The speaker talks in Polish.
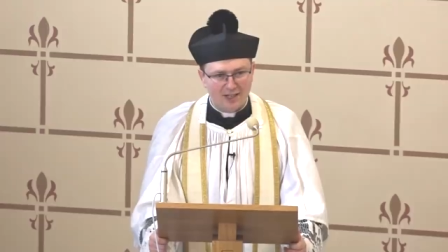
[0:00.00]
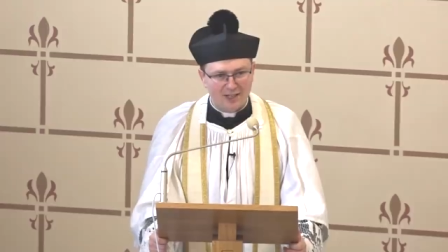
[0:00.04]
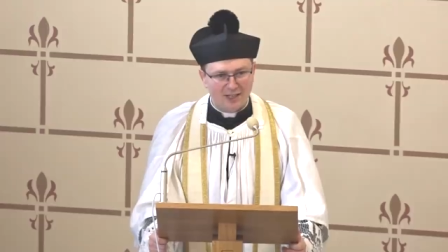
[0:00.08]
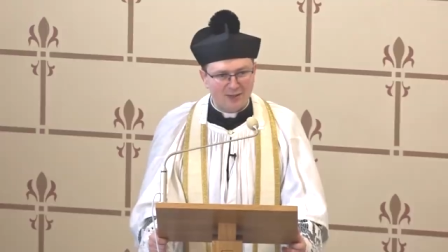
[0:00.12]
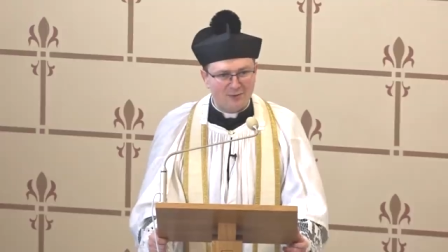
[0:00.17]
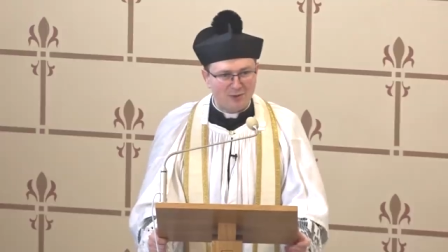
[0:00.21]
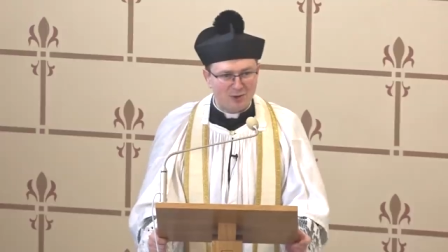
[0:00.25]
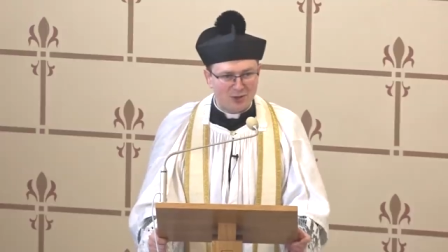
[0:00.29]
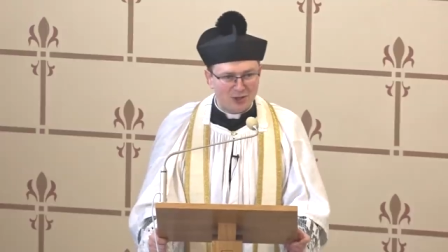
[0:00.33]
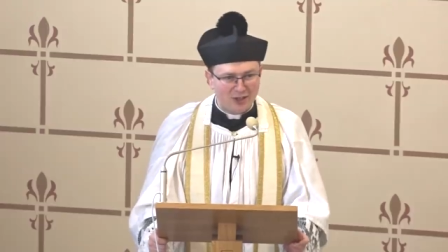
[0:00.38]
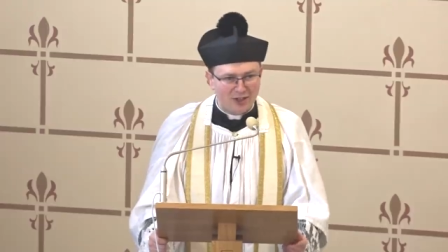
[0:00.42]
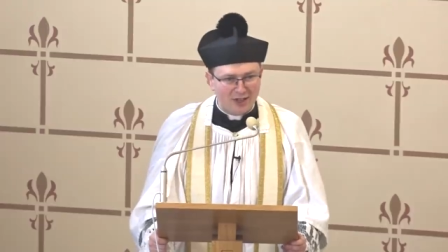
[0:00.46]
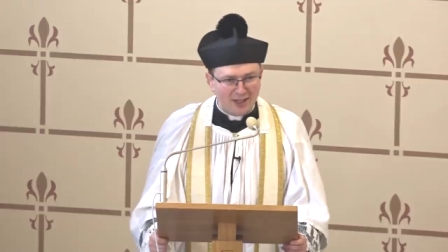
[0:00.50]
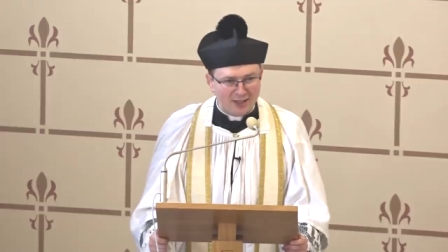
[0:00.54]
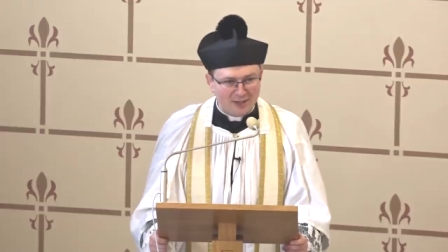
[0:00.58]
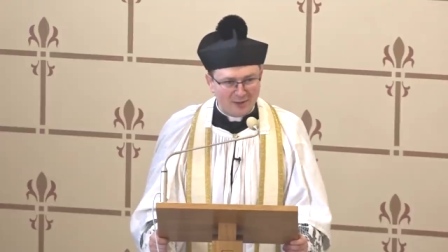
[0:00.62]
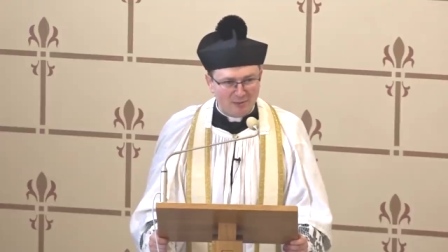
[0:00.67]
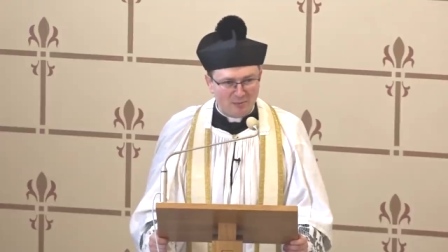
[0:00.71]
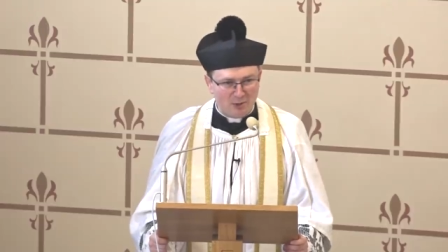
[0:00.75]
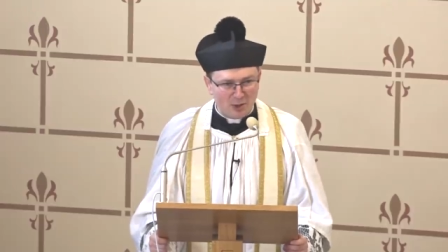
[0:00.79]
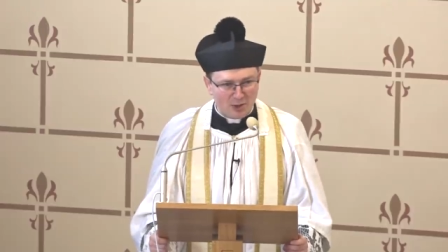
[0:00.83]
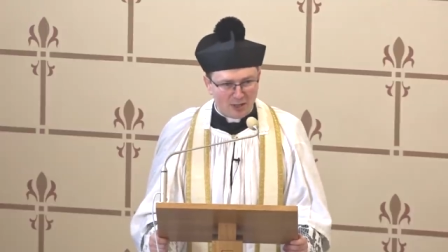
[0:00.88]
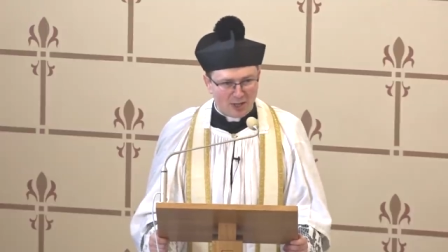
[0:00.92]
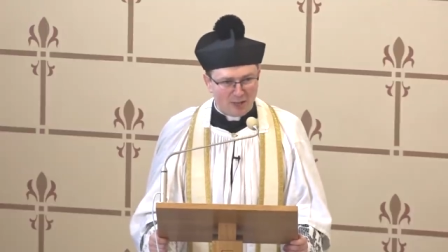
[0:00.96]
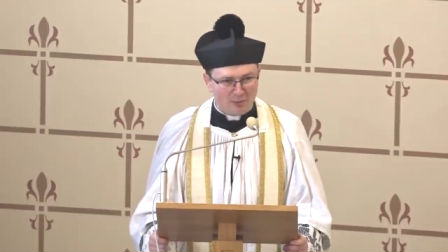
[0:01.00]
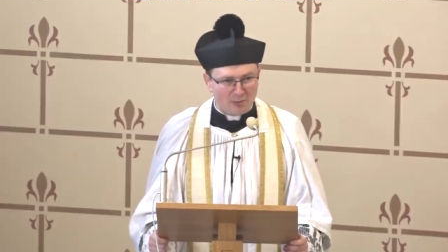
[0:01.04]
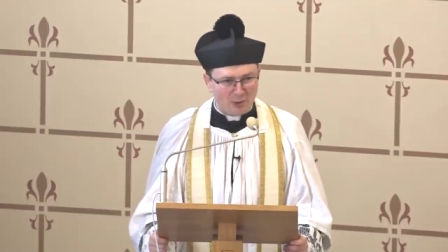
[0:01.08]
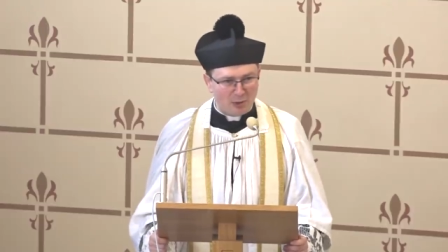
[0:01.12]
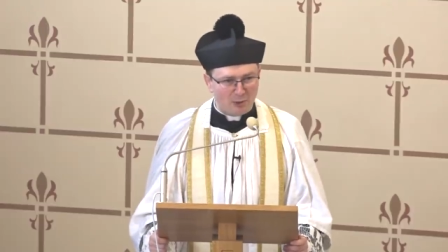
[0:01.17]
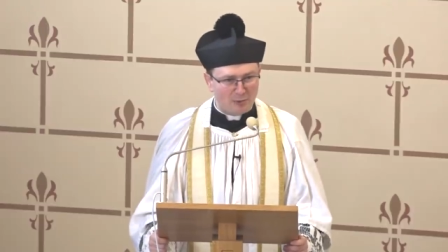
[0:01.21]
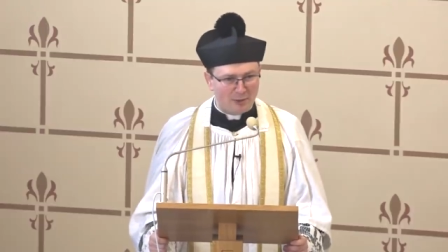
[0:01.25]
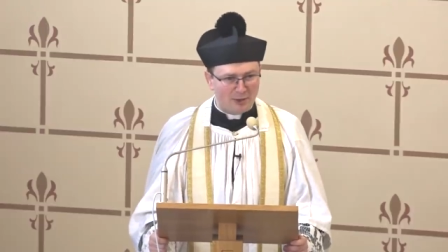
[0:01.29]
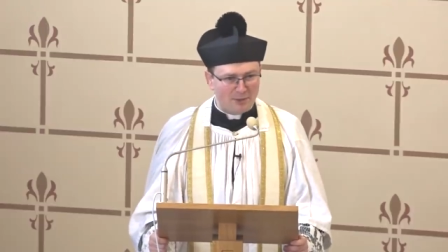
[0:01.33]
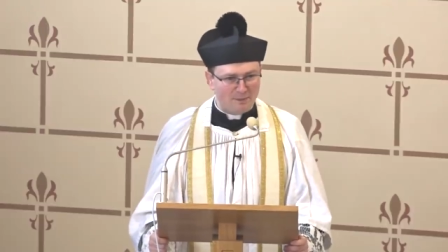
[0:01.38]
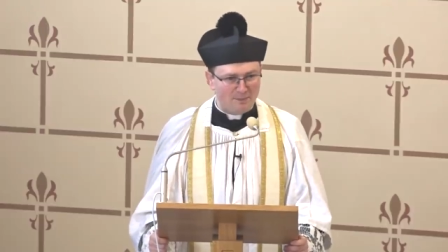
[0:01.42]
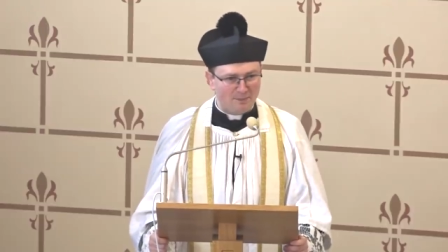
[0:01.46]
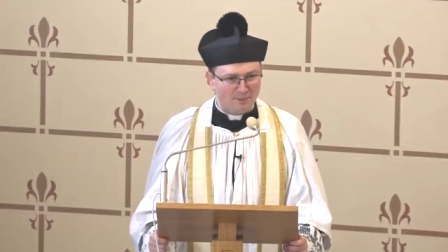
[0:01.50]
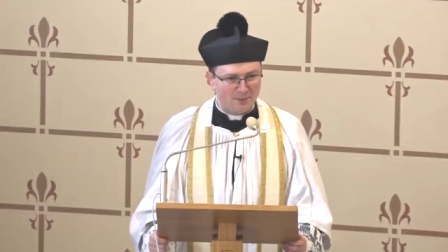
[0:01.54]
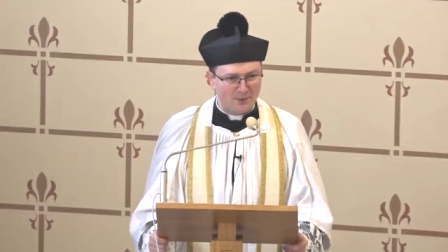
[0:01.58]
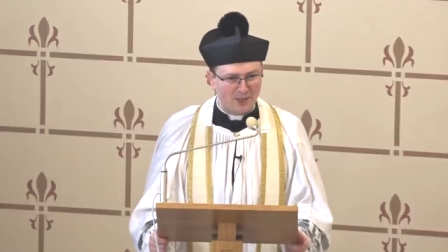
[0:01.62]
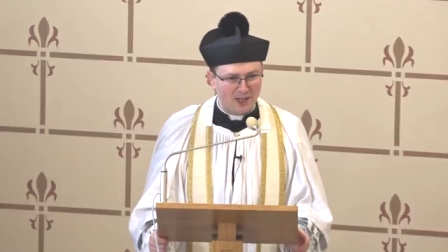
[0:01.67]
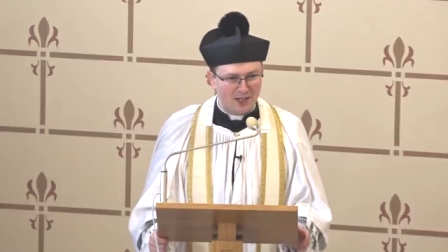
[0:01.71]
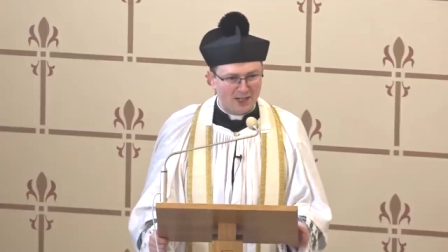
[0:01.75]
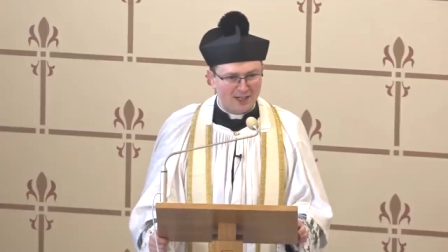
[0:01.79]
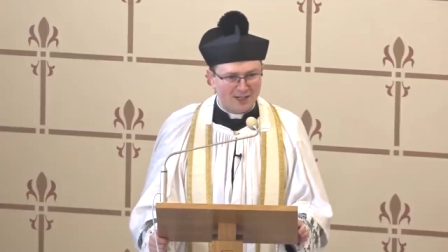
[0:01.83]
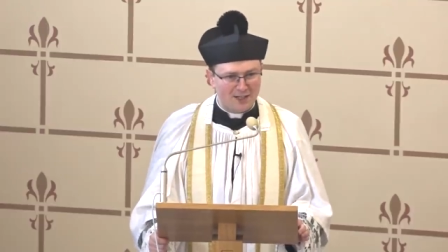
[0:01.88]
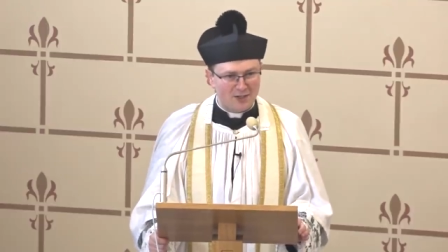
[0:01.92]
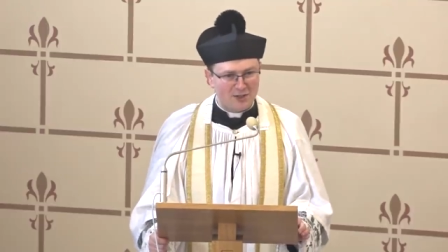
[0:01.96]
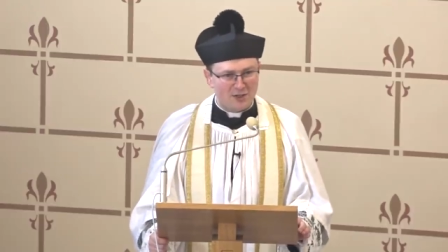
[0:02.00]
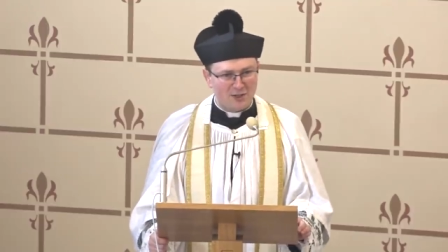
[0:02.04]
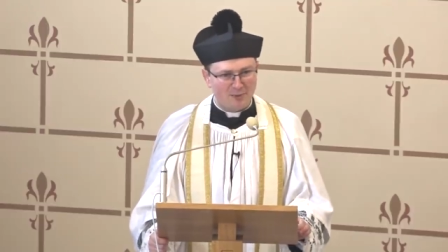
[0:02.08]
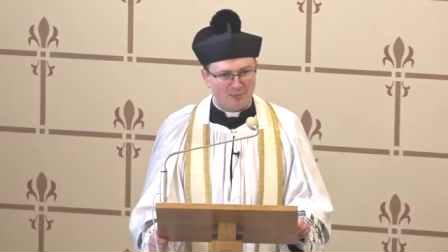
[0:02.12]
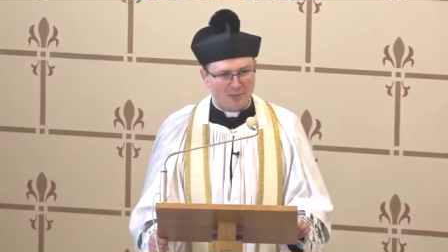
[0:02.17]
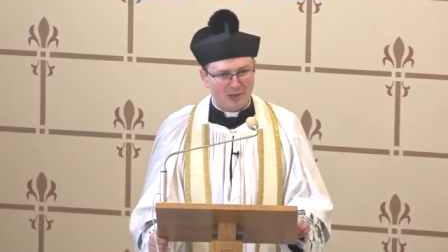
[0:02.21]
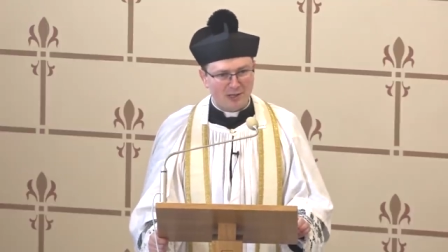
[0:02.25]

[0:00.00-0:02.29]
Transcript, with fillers: No i właśnie na tym polega problem, że